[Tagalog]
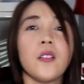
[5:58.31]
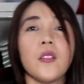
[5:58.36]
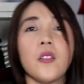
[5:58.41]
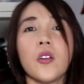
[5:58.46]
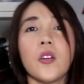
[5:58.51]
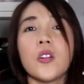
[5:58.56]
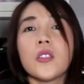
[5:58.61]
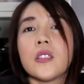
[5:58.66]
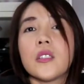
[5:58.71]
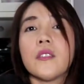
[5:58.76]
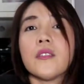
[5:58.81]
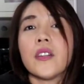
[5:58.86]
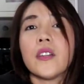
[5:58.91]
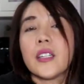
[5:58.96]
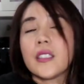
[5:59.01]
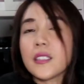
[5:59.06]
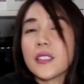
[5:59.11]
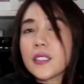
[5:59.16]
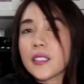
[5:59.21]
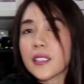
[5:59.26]
O, oh, di ba?
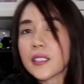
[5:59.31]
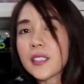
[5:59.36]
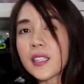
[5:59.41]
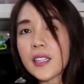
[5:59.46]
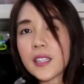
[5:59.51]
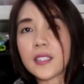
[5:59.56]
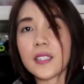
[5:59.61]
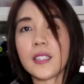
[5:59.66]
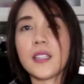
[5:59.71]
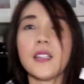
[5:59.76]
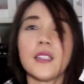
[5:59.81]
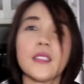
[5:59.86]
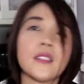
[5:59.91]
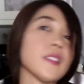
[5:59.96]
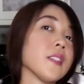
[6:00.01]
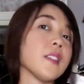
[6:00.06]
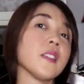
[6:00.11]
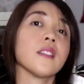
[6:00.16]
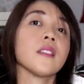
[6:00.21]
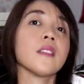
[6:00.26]
Tingnan nga
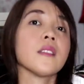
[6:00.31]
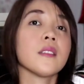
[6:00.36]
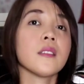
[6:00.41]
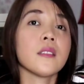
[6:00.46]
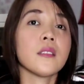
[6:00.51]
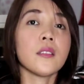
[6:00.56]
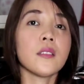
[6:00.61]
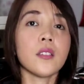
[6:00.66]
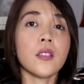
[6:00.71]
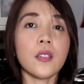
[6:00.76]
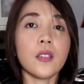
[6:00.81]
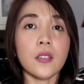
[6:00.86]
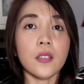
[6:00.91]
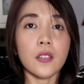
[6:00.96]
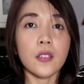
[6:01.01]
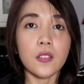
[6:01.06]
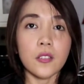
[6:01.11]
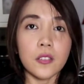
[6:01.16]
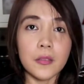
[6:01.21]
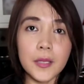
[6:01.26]
natin.
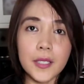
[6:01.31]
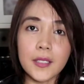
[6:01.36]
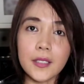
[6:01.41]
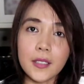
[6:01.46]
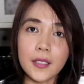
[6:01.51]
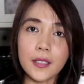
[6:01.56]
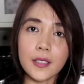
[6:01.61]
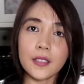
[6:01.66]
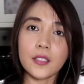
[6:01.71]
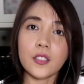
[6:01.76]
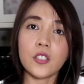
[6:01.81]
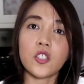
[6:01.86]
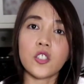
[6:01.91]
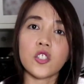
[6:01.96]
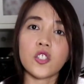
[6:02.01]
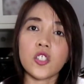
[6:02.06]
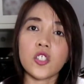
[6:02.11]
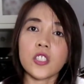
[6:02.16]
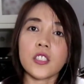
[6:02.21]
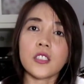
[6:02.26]
Maganda rin
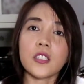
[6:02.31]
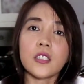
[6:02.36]
siya.